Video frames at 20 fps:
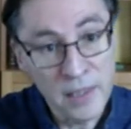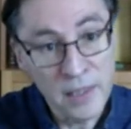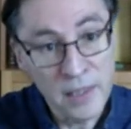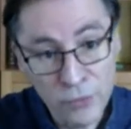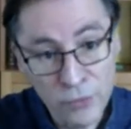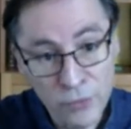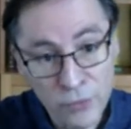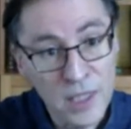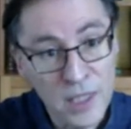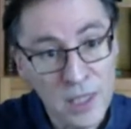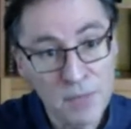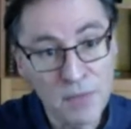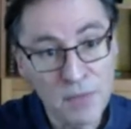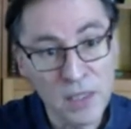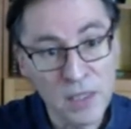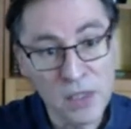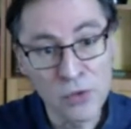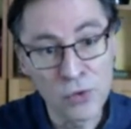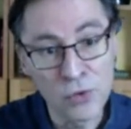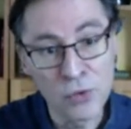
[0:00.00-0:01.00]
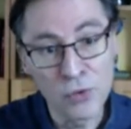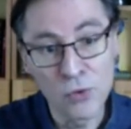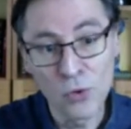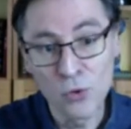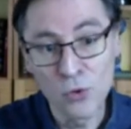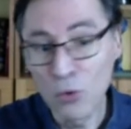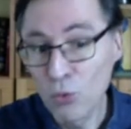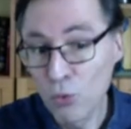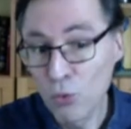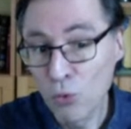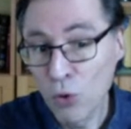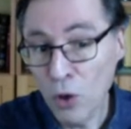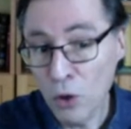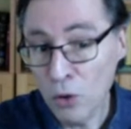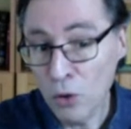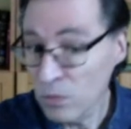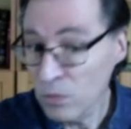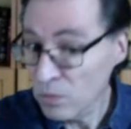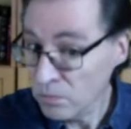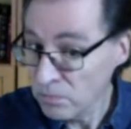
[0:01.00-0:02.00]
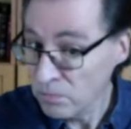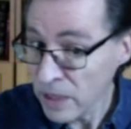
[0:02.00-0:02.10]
qui a fondé une espèce de, de, courant